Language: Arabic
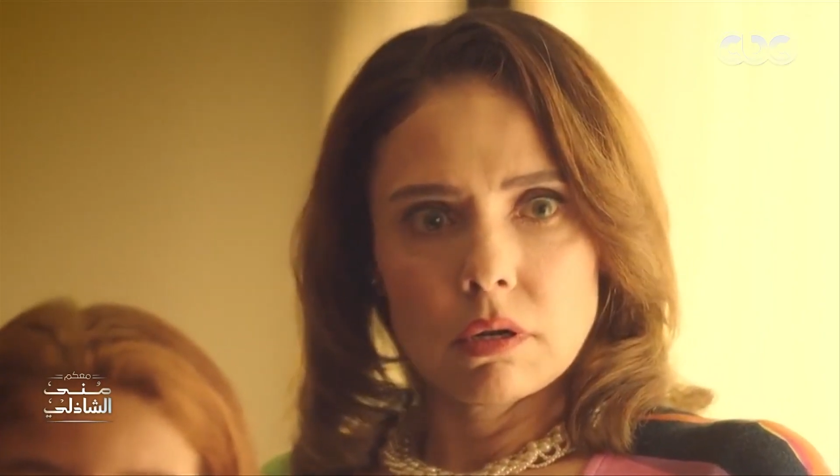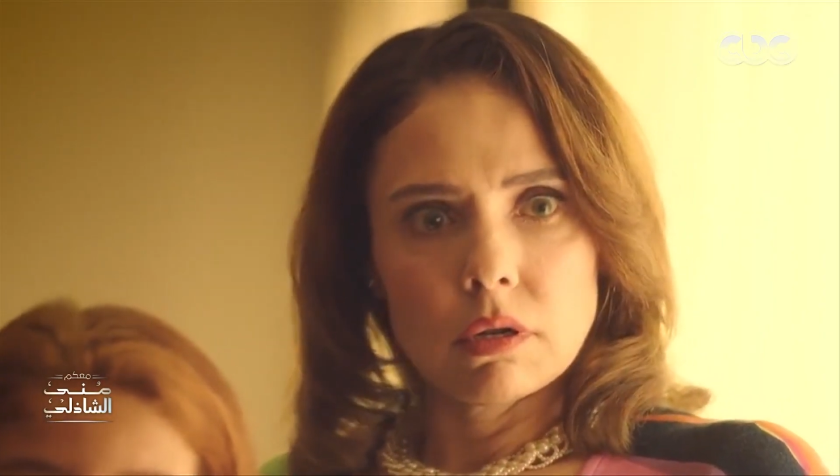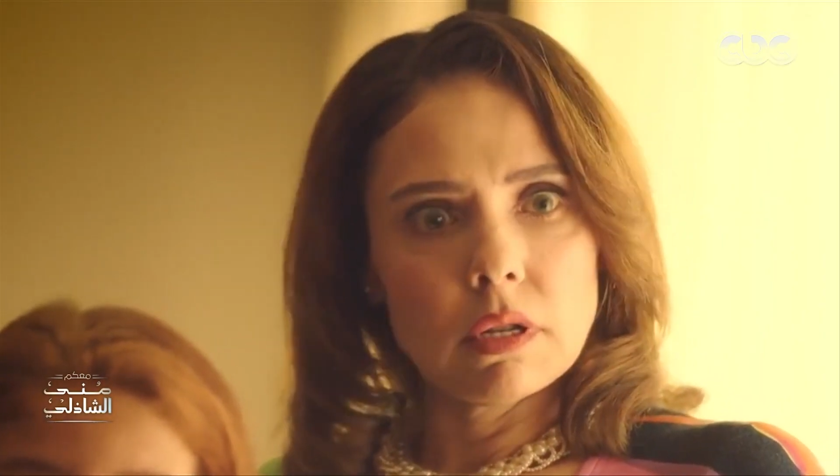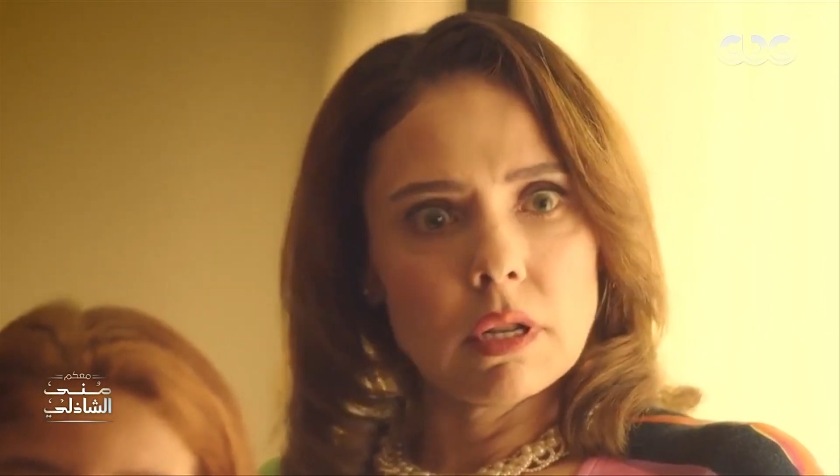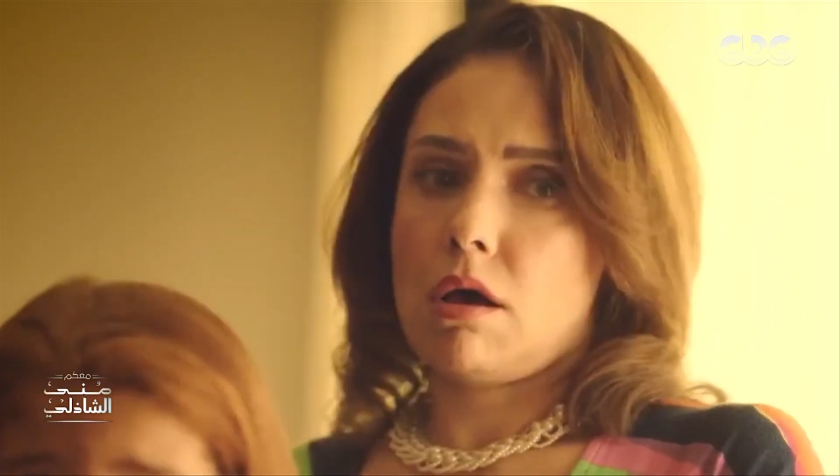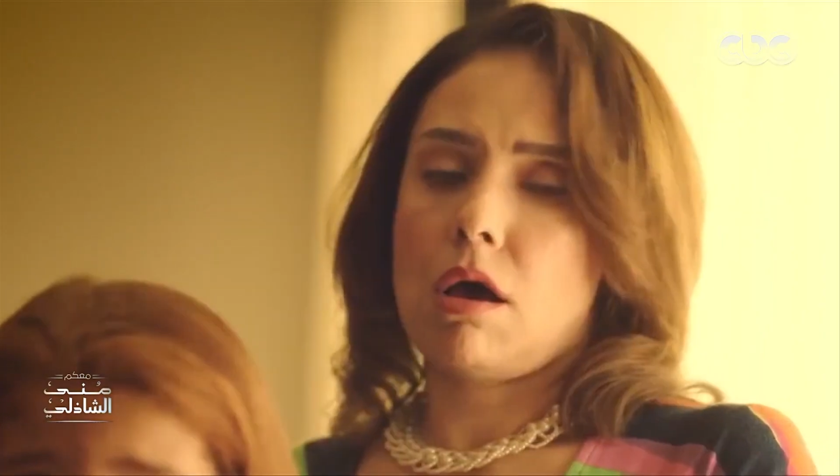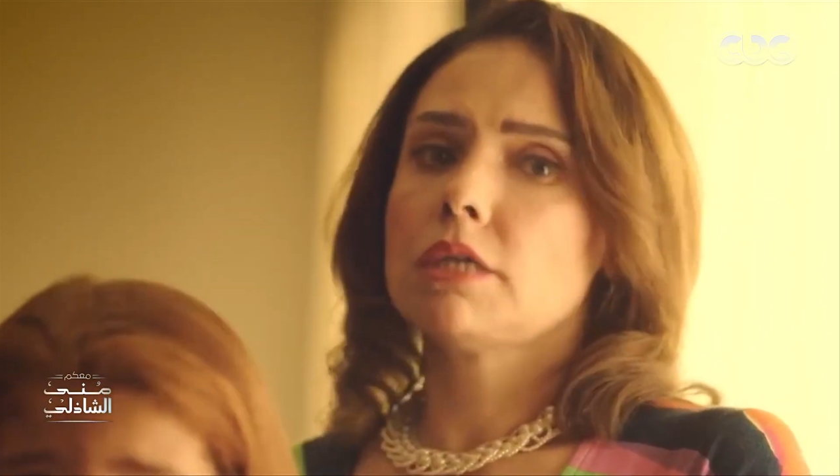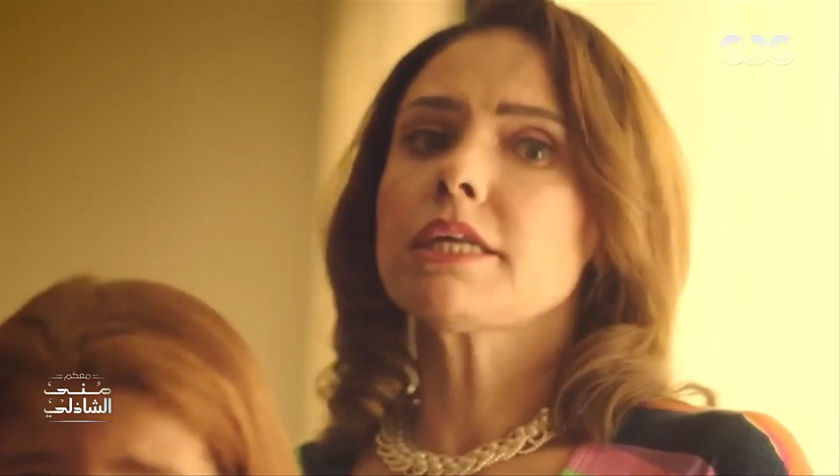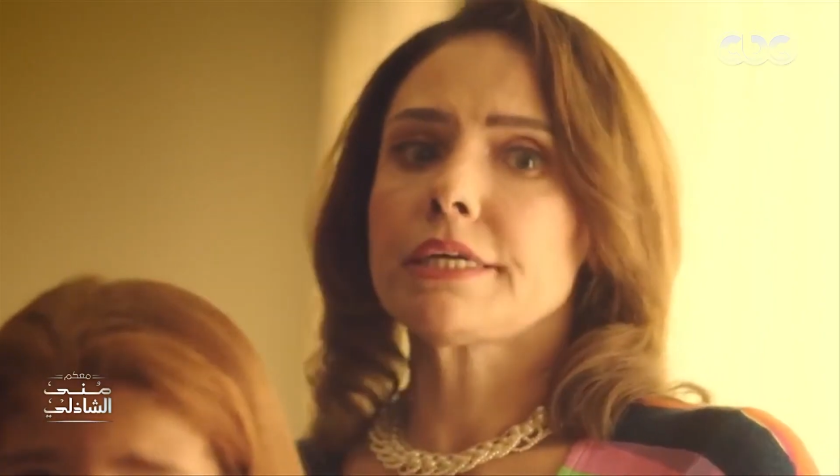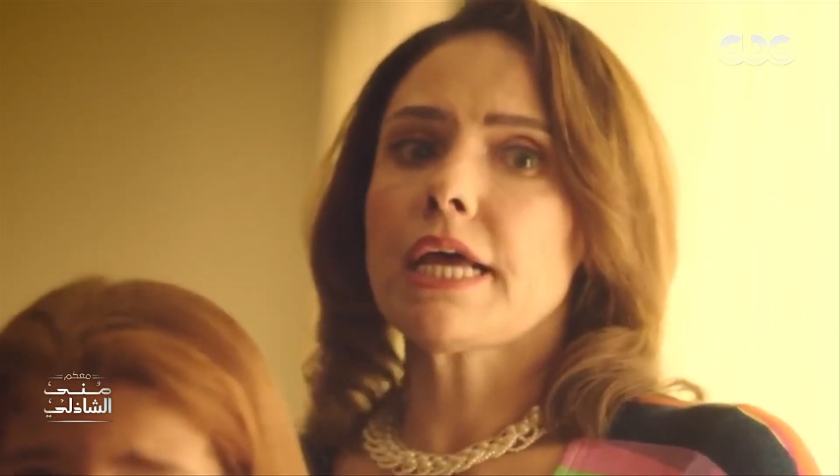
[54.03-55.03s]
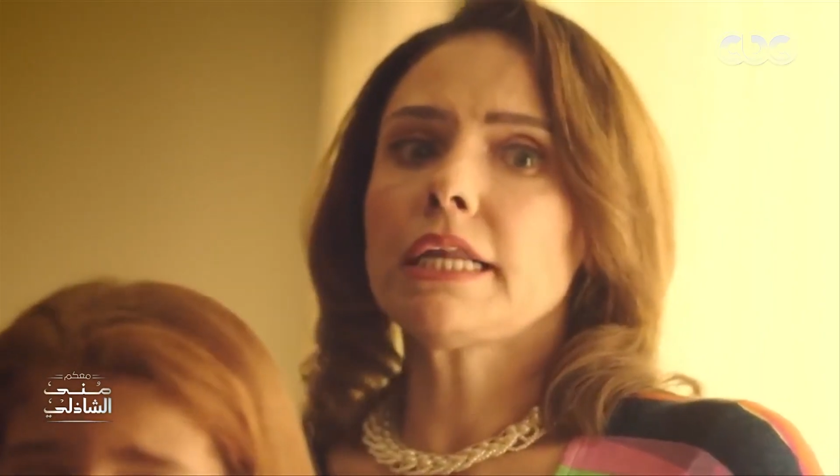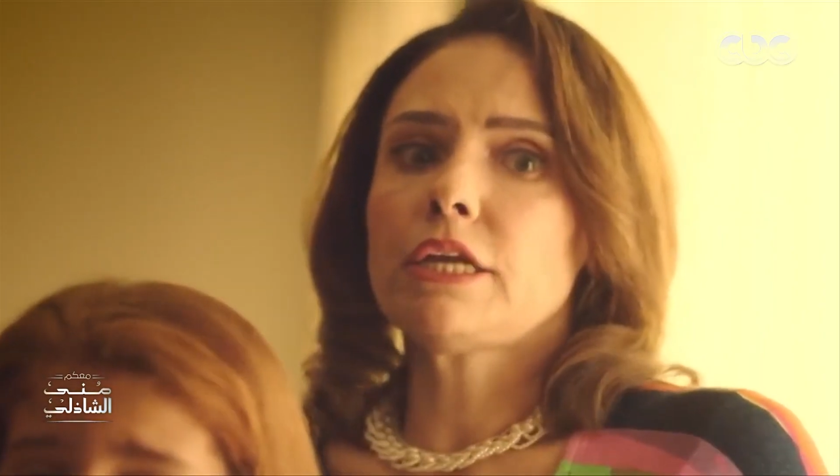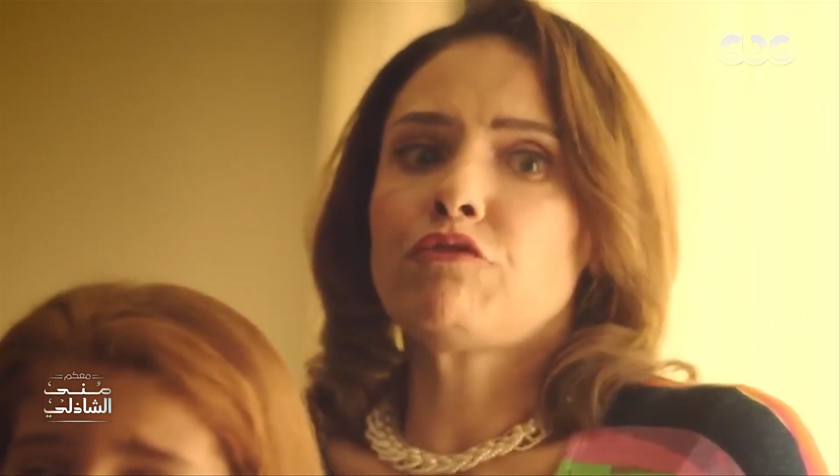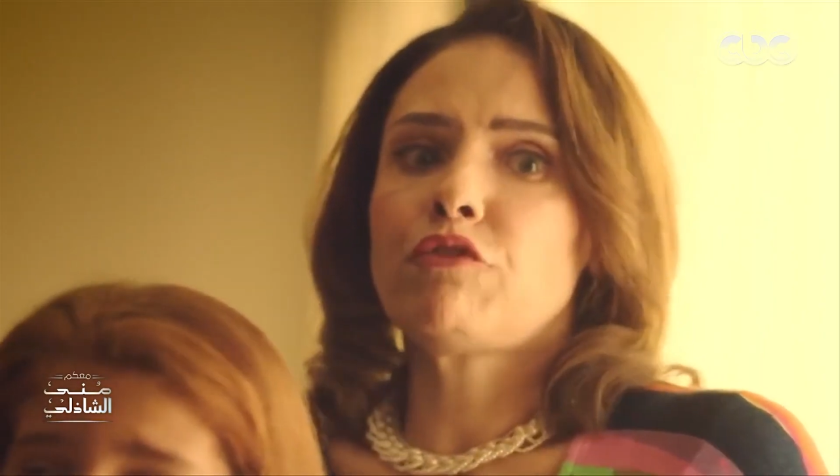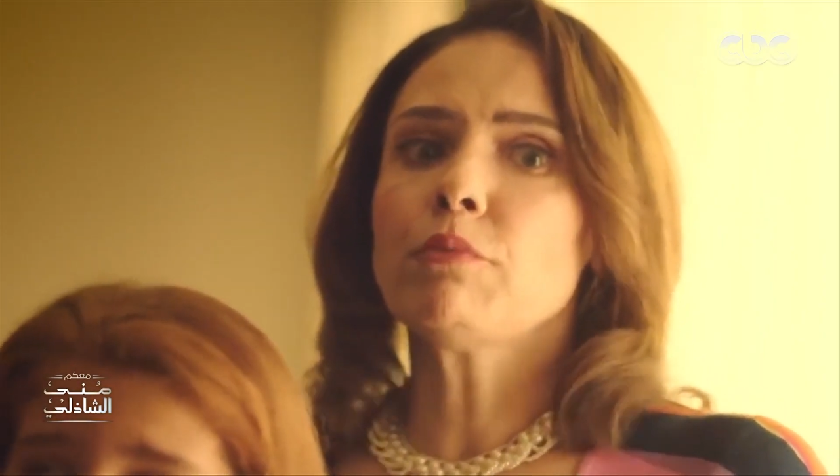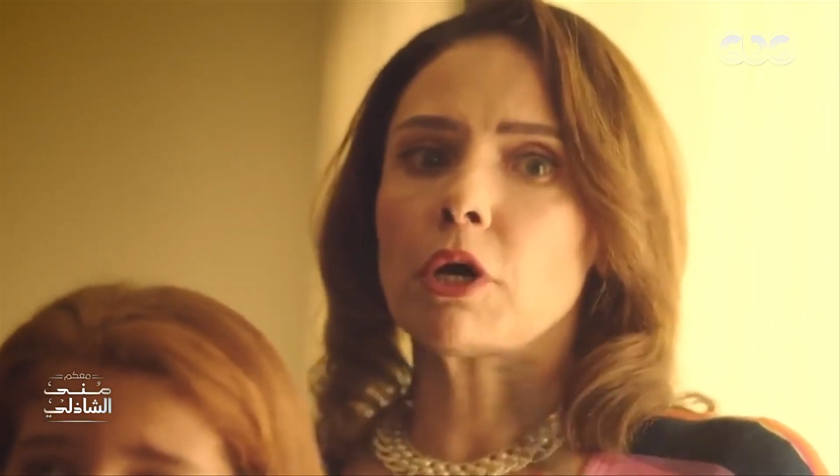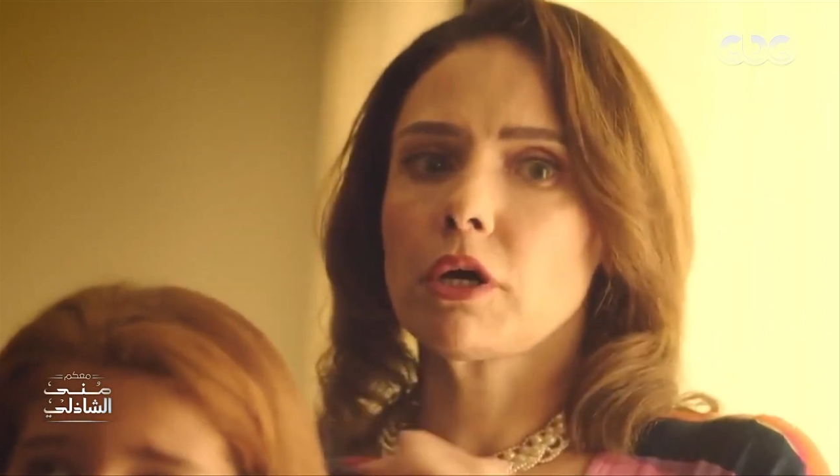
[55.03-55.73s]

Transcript: فكره اصلا يعني الفيلم